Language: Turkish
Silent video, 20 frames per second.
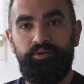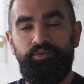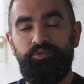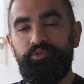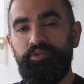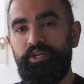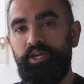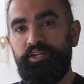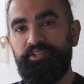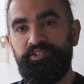
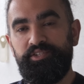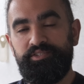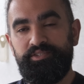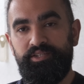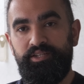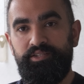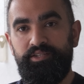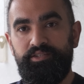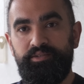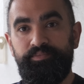onu gerçek
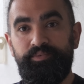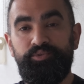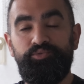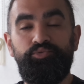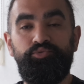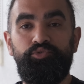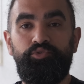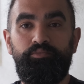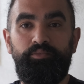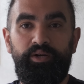zannedip
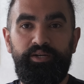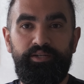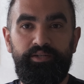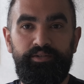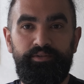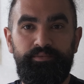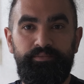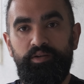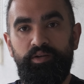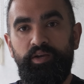
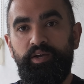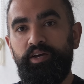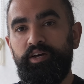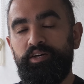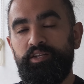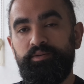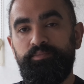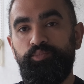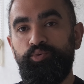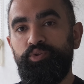tutunmak.
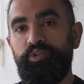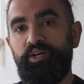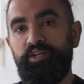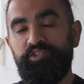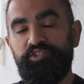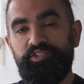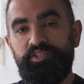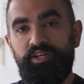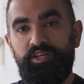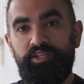Eğer bu
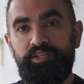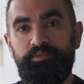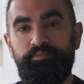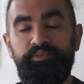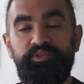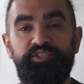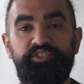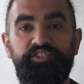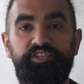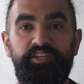inançlar
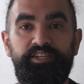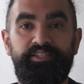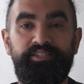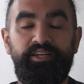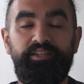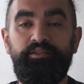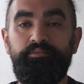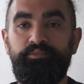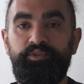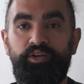bir şeyi
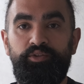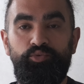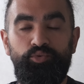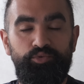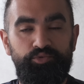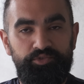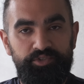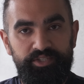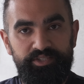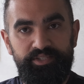tanımayan
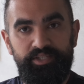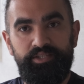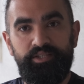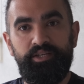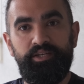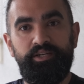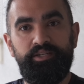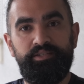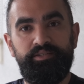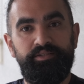olursa senin
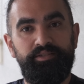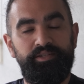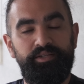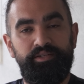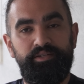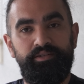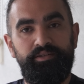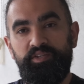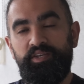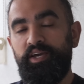hayatında
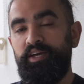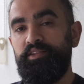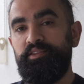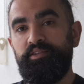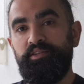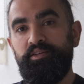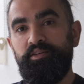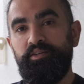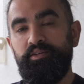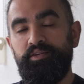
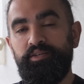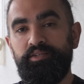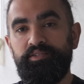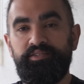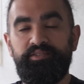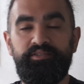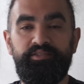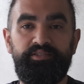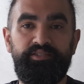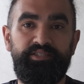kendi
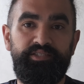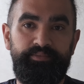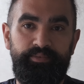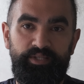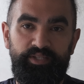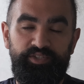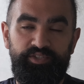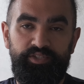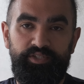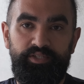sınırsız
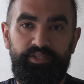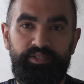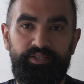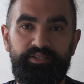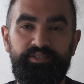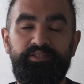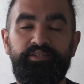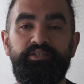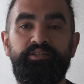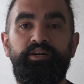bilincini
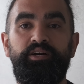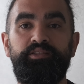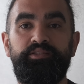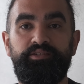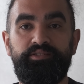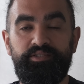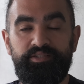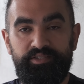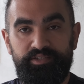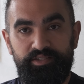
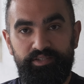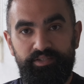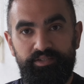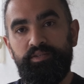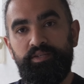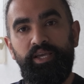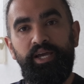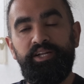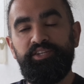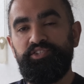sınırlandırırsın.
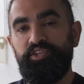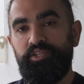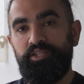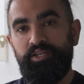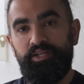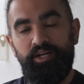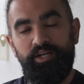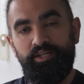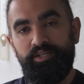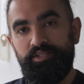
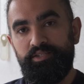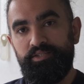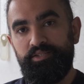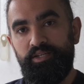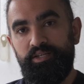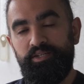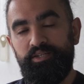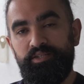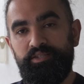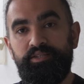Gerçeklik
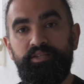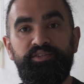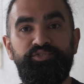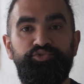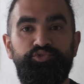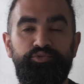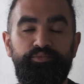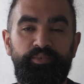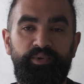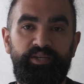hakkında
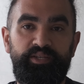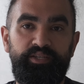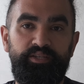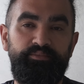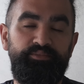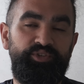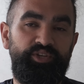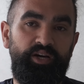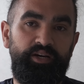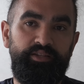tecrübe,
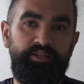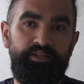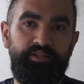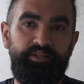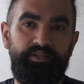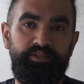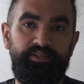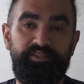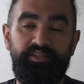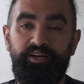imkanın
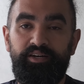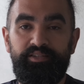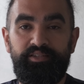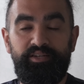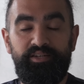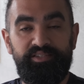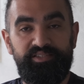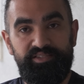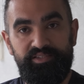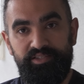daha da
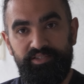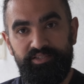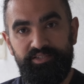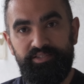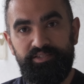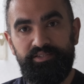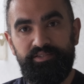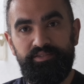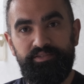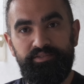
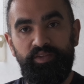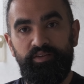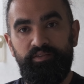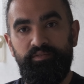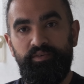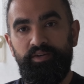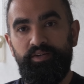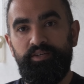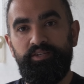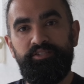azalır
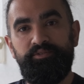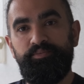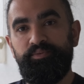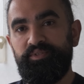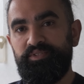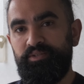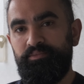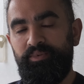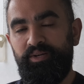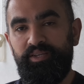ve hiçbir
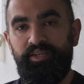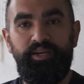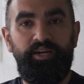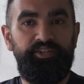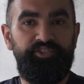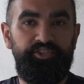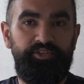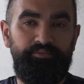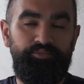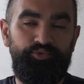zaman
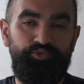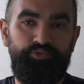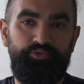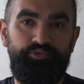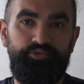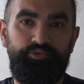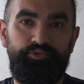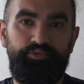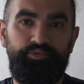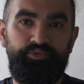gerçek
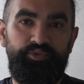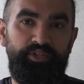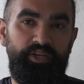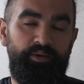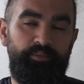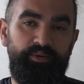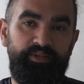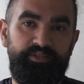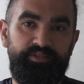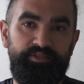budur
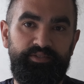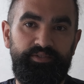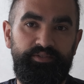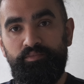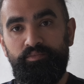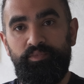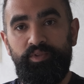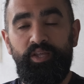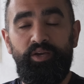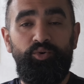diyemez.
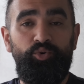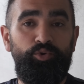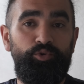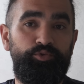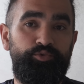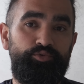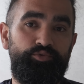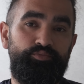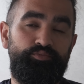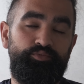Ne
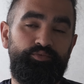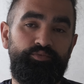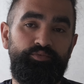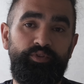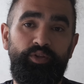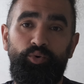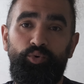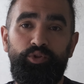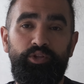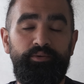oldun,
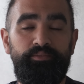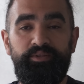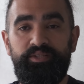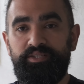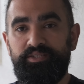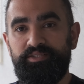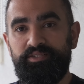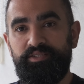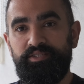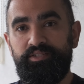ne
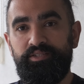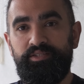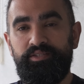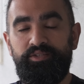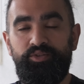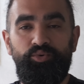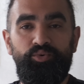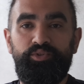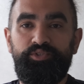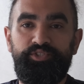olabilirsin,
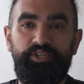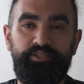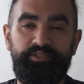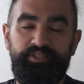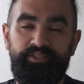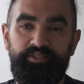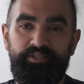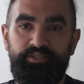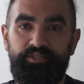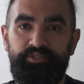ne
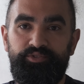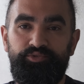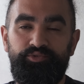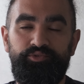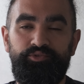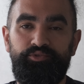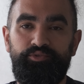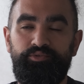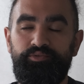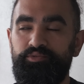olacaksındır.
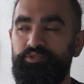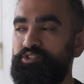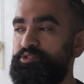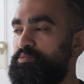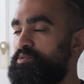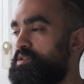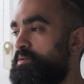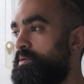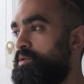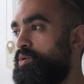Çünkü
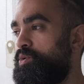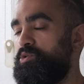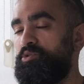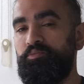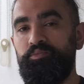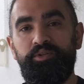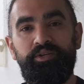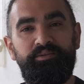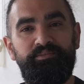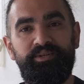hiçbir zaman
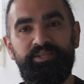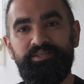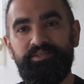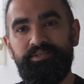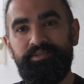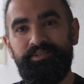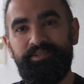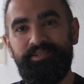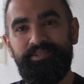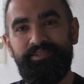oldum
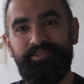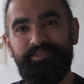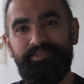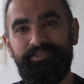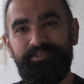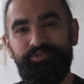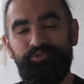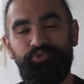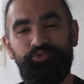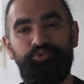diyemezsin ki.
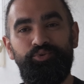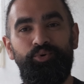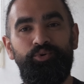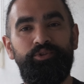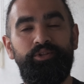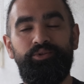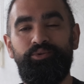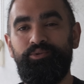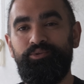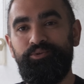Çünkü
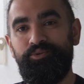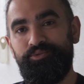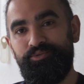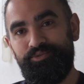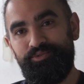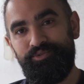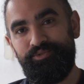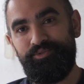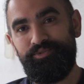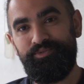olan
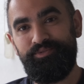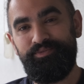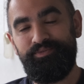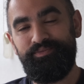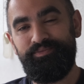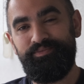oluyordur.